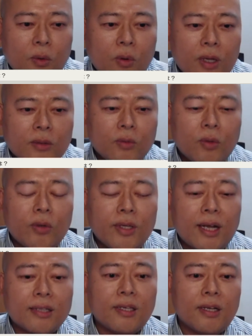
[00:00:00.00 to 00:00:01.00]
脳がどのように
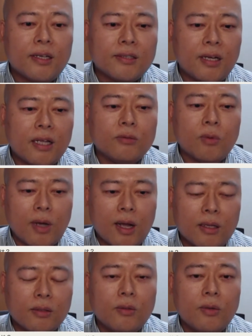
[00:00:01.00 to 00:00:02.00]
活性化されるの
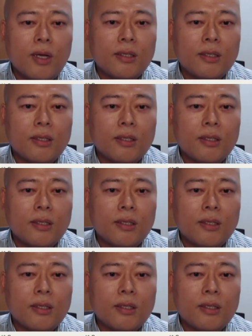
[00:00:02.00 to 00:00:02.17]
かという